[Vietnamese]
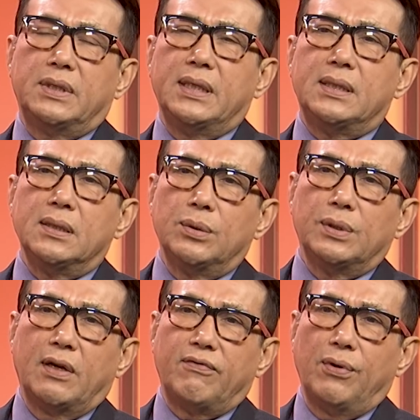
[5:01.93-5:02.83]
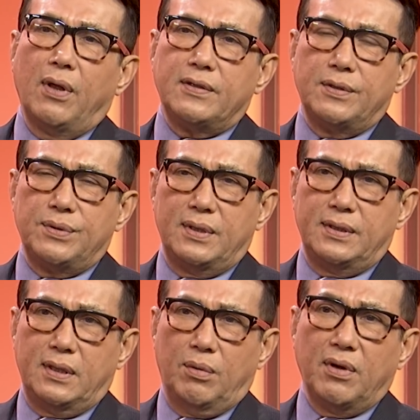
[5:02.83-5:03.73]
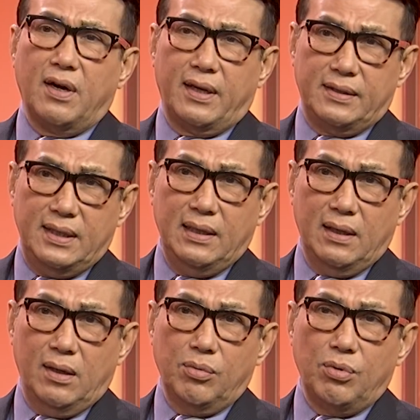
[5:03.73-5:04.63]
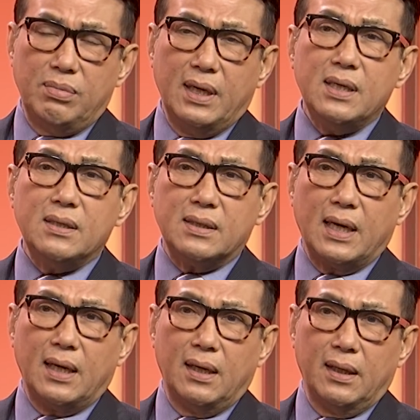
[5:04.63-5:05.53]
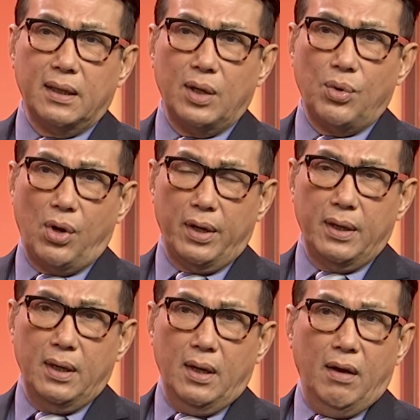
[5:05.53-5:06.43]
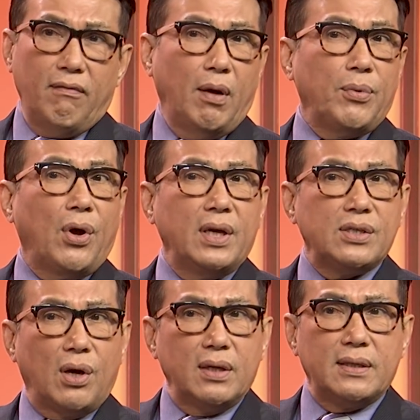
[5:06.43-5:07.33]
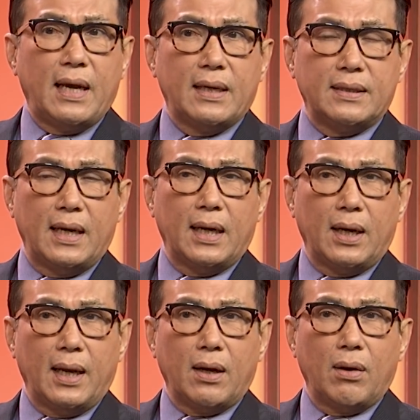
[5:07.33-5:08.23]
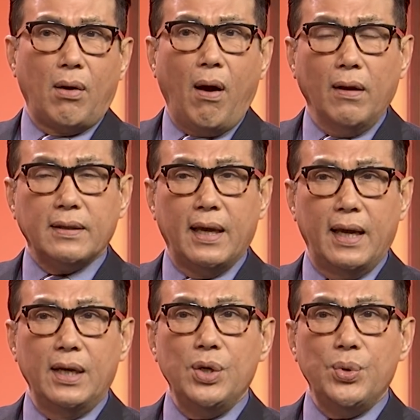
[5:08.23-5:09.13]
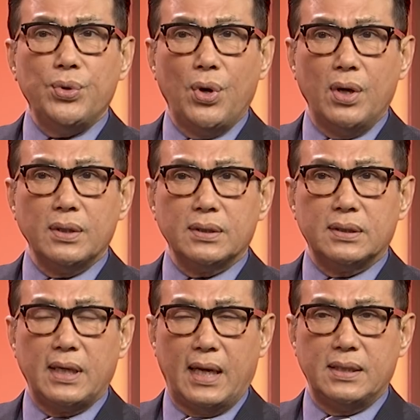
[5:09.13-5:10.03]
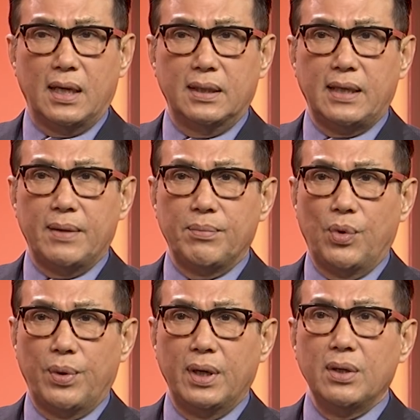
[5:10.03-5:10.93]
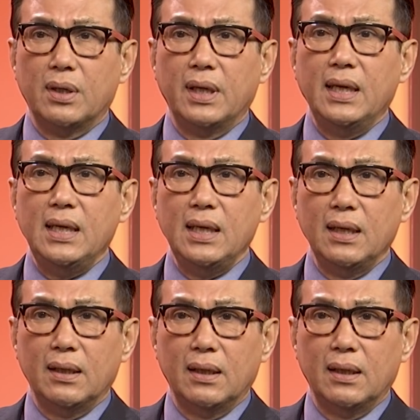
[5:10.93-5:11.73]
ông thị trưởng của thành phố Los Angeles ông Garati đó ông cũng đã đưa ra cái lời kêu gọi và ông nói rõ ràng rằng là có thể New York sẽ trở thành một cái ý